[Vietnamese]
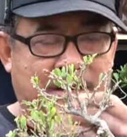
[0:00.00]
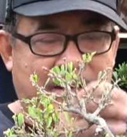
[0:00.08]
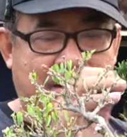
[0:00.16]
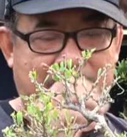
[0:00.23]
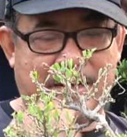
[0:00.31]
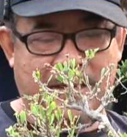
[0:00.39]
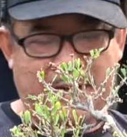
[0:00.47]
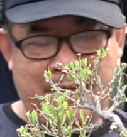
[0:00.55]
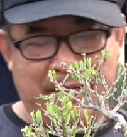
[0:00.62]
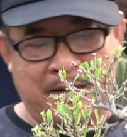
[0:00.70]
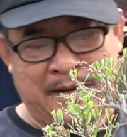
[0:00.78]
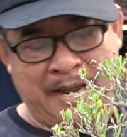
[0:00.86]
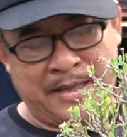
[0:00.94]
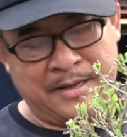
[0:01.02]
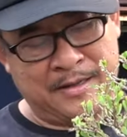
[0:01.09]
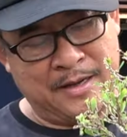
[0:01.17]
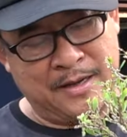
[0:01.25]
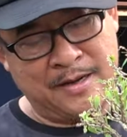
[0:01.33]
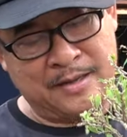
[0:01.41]
thì à, là thường
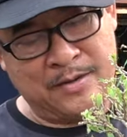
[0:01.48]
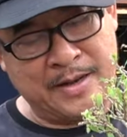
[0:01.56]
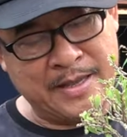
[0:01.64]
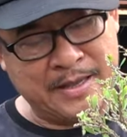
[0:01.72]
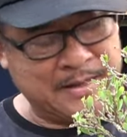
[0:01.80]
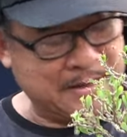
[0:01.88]
thường tôi lấy